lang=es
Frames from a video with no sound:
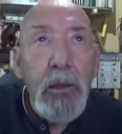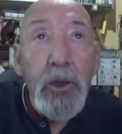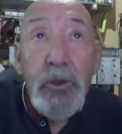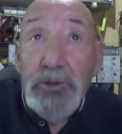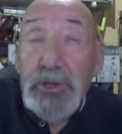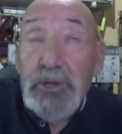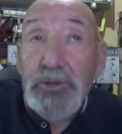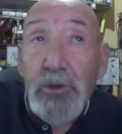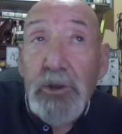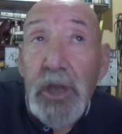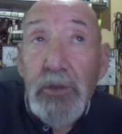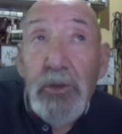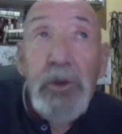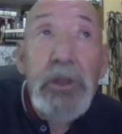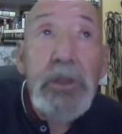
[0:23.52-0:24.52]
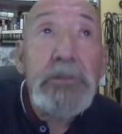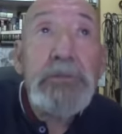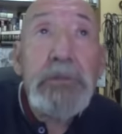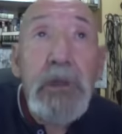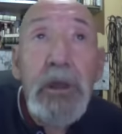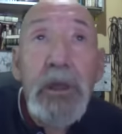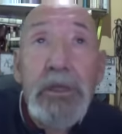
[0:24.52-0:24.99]
Los
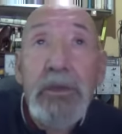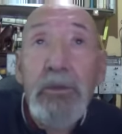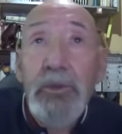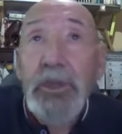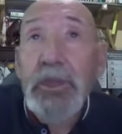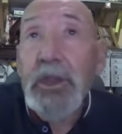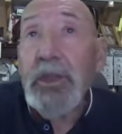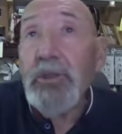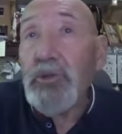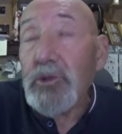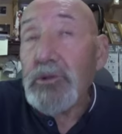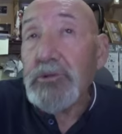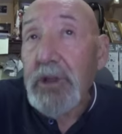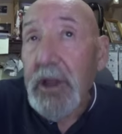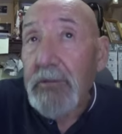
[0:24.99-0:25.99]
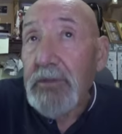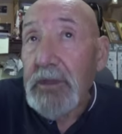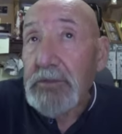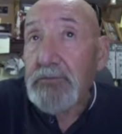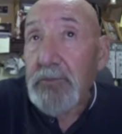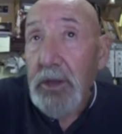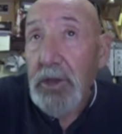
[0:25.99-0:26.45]
historiadores la dividen en dos
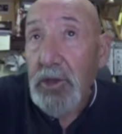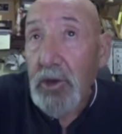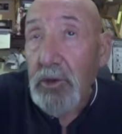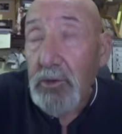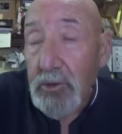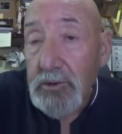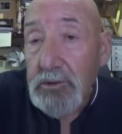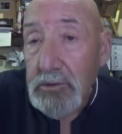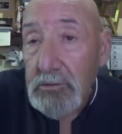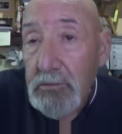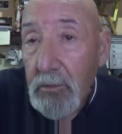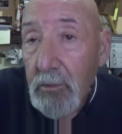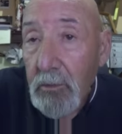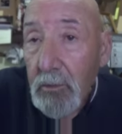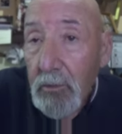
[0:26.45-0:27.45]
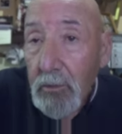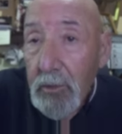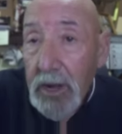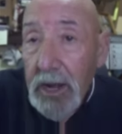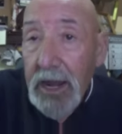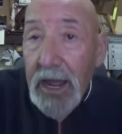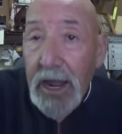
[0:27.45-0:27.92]
grandes periodos,
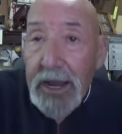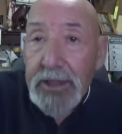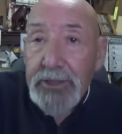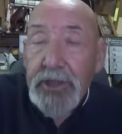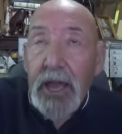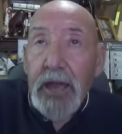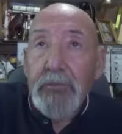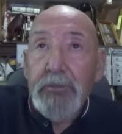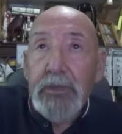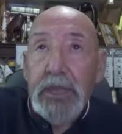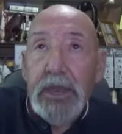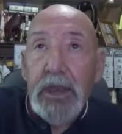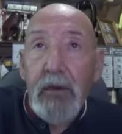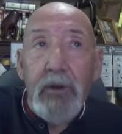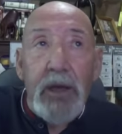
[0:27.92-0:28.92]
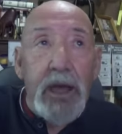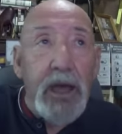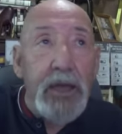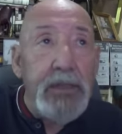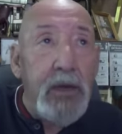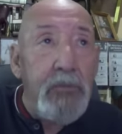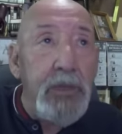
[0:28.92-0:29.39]
la Alta y la
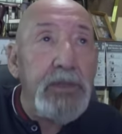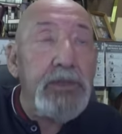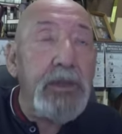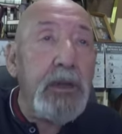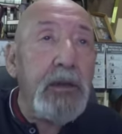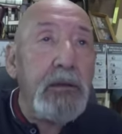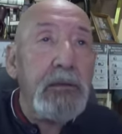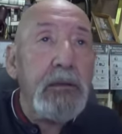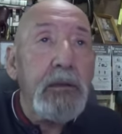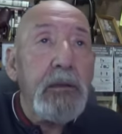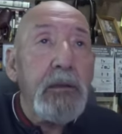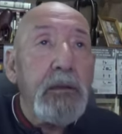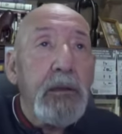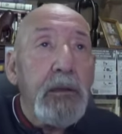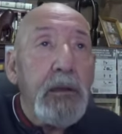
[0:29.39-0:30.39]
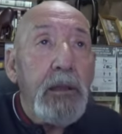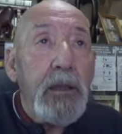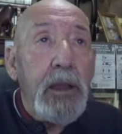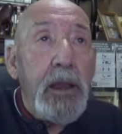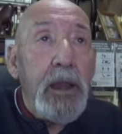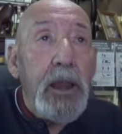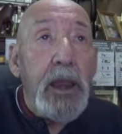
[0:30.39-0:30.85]
Baja Edad Media,
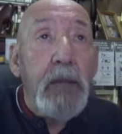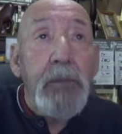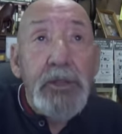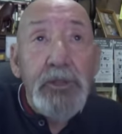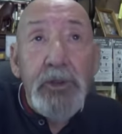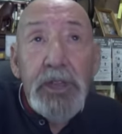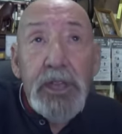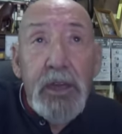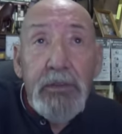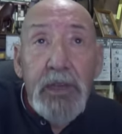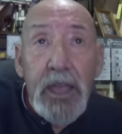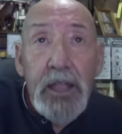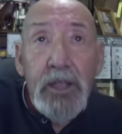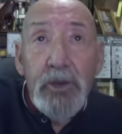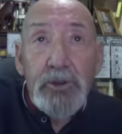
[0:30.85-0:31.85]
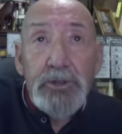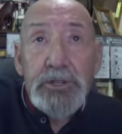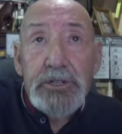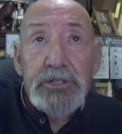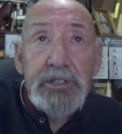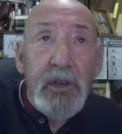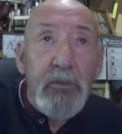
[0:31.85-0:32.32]
la mayoría de ellos
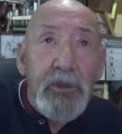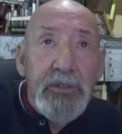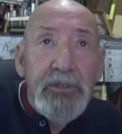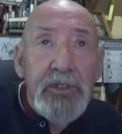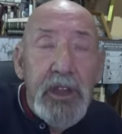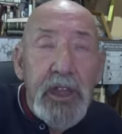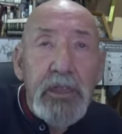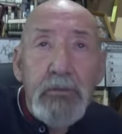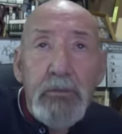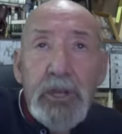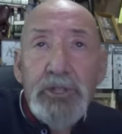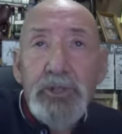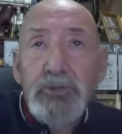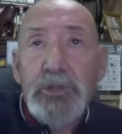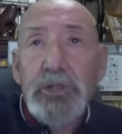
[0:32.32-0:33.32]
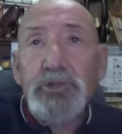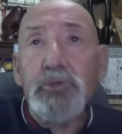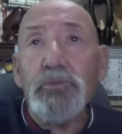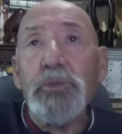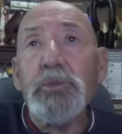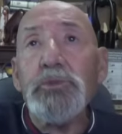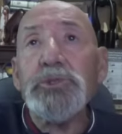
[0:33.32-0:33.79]
establecen además otra
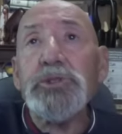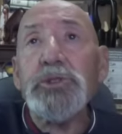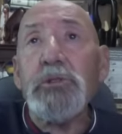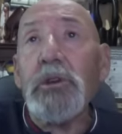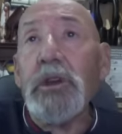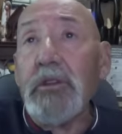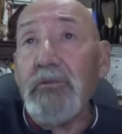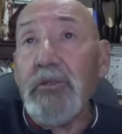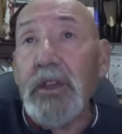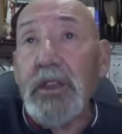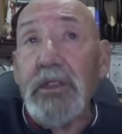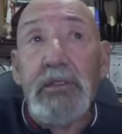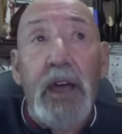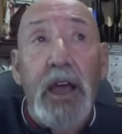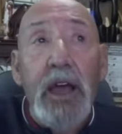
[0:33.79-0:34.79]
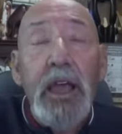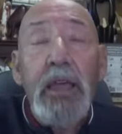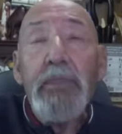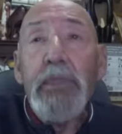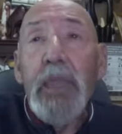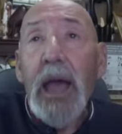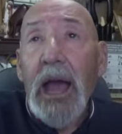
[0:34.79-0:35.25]
subdivisión referida
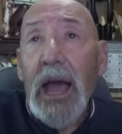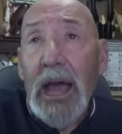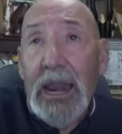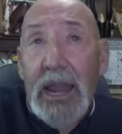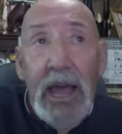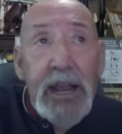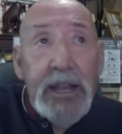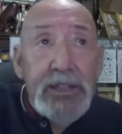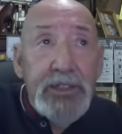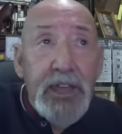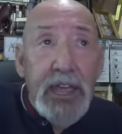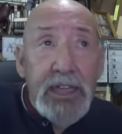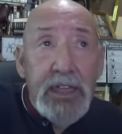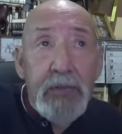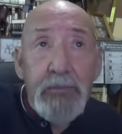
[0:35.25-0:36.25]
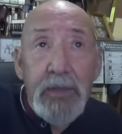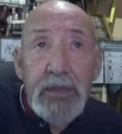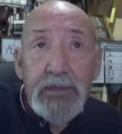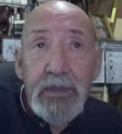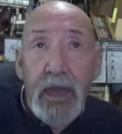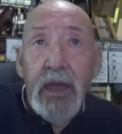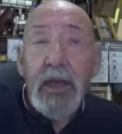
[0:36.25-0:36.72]
a la alta Edad
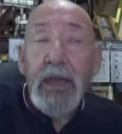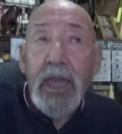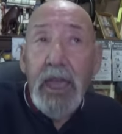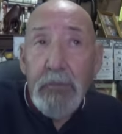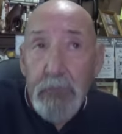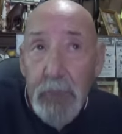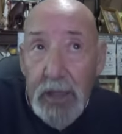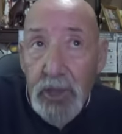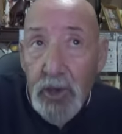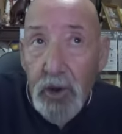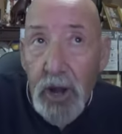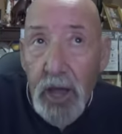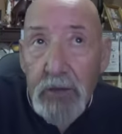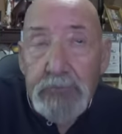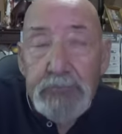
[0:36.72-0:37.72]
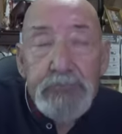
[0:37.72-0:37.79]
Media española.